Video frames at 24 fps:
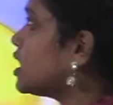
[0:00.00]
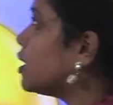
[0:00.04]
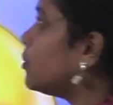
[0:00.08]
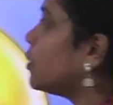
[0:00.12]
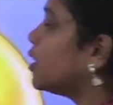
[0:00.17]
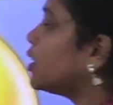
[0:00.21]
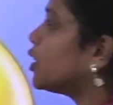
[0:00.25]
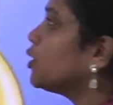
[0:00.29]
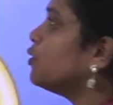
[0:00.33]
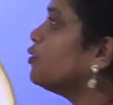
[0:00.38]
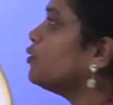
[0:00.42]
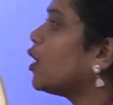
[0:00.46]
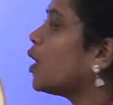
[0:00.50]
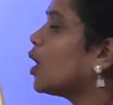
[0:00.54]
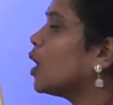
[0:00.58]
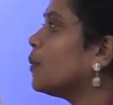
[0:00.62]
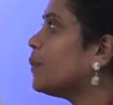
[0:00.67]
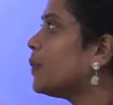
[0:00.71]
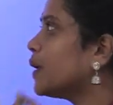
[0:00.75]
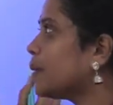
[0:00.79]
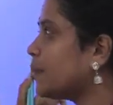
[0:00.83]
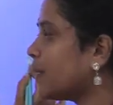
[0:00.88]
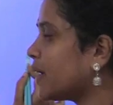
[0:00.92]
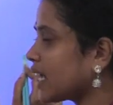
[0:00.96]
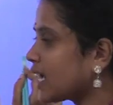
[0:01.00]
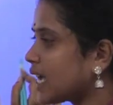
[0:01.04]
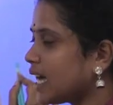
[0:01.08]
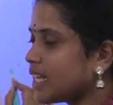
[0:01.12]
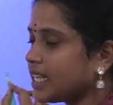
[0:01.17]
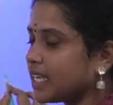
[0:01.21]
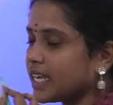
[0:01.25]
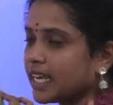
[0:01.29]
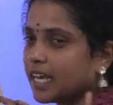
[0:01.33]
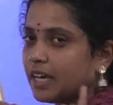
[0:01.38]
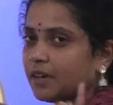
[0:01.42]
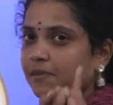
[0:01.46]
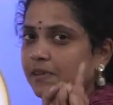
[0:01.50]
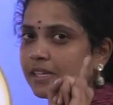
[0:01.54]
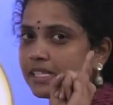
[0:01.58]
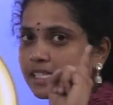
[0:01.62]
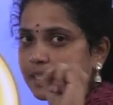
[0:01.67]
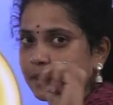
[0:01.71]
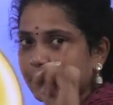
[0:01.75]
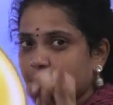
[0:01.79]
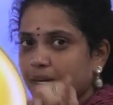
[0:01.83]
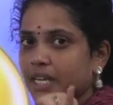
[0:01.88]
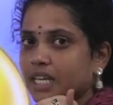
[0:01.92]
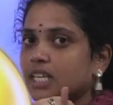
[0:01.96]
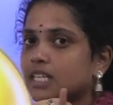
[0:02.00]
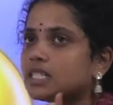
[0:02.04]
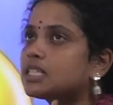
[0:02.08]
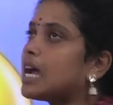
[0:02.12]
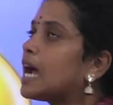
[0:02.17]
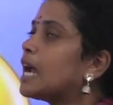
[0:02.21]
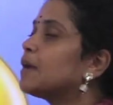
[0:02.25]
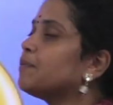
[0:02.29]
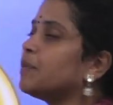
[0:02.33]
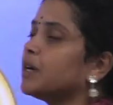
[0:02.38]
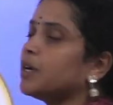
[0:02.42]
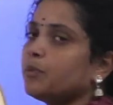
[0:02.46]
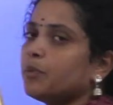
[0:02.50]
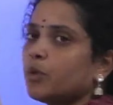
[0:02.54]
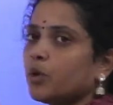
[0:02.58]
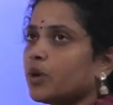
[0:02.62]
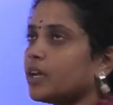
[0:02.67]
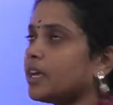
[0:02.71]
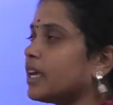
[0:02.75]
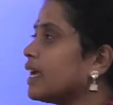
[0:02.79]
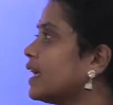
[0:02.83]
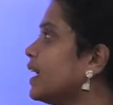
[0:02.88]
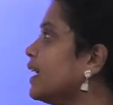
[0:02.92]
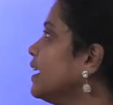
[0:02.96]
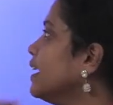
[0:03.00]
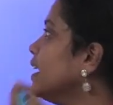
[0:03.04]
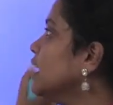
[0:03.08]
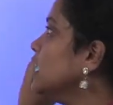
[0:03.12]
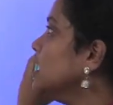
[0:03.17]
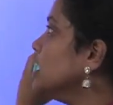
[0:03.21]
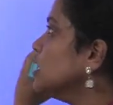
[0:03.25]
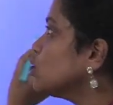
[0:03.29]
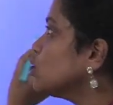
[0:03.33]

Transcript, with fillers: மட்டும் ஃபாலோ பண்ண மறக்காதீங்க ஃபஸ்ட்டு இப்போ நீங்கள் ஸ்டார்ட் பண்ண போகிறீங்க ஸோ